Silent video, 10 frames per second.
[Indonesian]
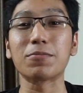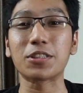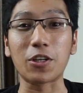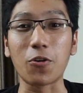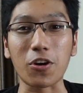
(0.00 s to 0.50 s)

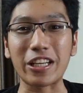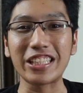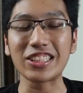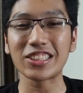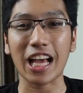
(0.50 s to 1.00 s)
segor ini
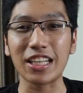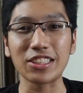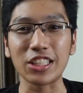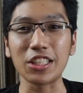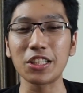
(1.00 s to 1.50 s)

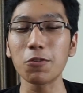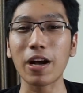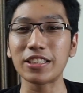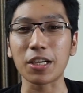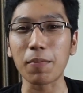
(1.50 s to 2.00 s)
sesadis ini ini
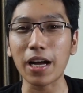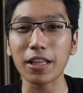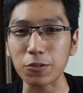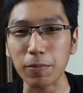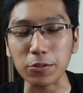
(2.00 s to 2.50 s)
wajar banget
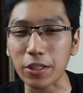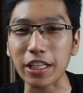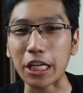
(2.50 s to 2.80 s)
harus masuknya ke